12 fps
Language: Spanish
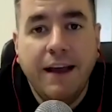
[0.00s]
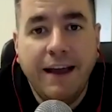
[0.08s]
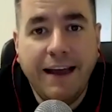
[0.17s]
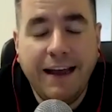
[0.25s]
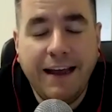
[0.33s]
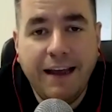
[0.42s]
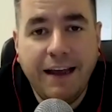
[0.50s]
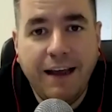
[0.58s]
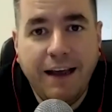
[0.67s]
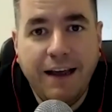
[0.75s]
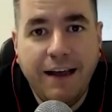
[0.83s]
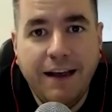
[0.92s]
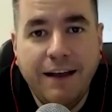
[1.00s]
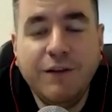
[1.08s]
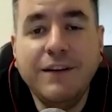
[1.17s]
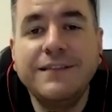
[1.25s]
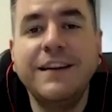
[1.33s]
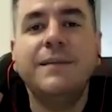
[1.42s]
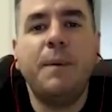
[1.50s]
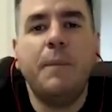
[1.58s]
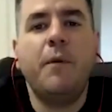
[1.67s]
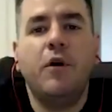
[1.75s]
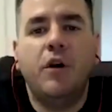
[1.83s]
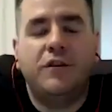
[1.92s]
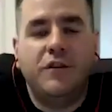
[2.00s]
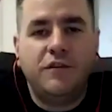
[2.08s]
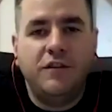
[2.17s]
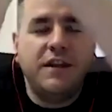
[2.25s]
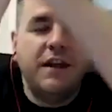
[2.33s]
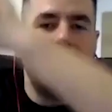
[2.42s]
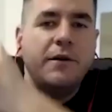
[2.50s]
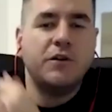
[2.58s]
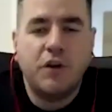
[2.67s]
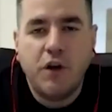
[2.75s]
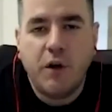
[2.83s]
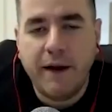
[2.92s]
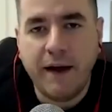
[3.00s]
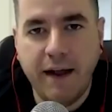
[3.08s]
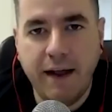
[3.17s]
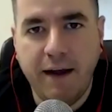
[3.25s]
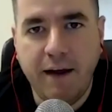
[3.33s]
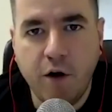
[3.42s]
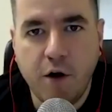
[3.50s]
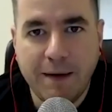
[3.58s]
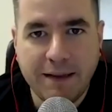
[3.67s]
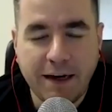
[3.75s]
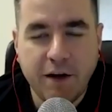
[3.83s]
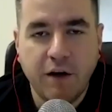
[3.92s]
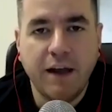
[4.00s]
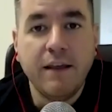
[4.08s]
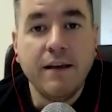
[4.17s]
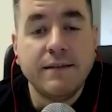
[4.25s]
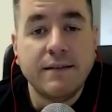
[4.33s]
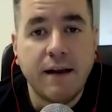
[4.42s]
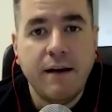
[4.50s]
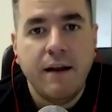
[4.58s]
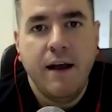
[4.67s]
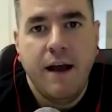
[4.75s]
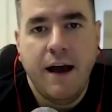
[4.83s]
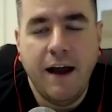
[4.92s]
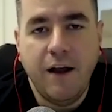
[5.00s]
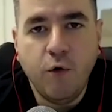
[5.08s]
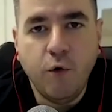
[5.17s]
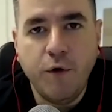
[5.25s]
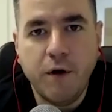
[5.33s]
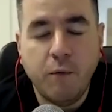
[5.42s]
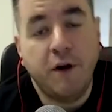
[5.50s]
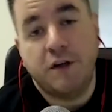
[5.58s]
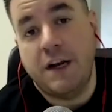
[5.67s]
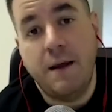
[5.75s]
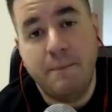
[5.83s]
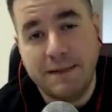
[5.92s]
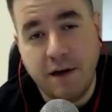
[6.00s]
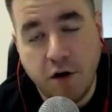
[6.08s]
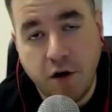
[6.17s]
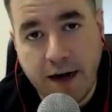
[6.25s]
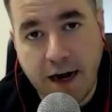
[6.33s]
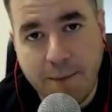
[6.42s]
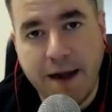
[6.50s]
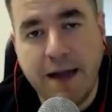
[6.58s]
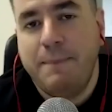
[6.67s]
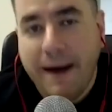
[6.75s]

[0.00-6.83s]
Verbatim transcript: Eh, entonces les propongo eso, hinchas de arriba Yo quiero ver en los comentarios qué dicen algunos. Bueno, ya ahí empezaron con Armani.